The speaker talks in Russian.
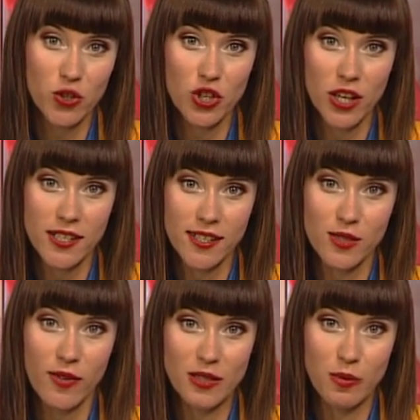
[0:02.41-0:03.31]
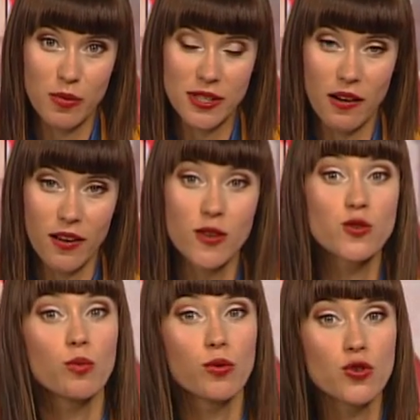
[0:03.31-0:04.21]
районе железной свадьбы
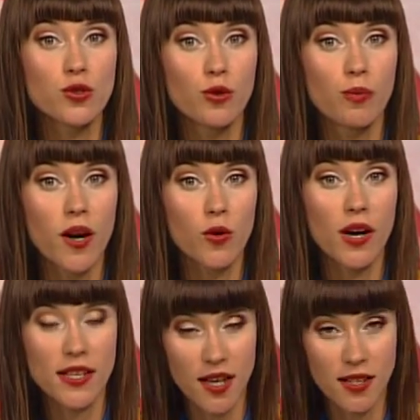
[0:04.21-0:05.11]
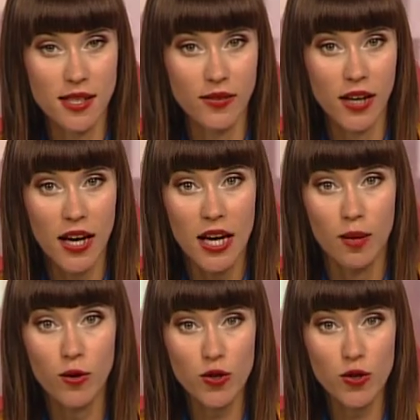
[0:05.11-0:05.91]
поздравляют супружескую пару Казанцевых.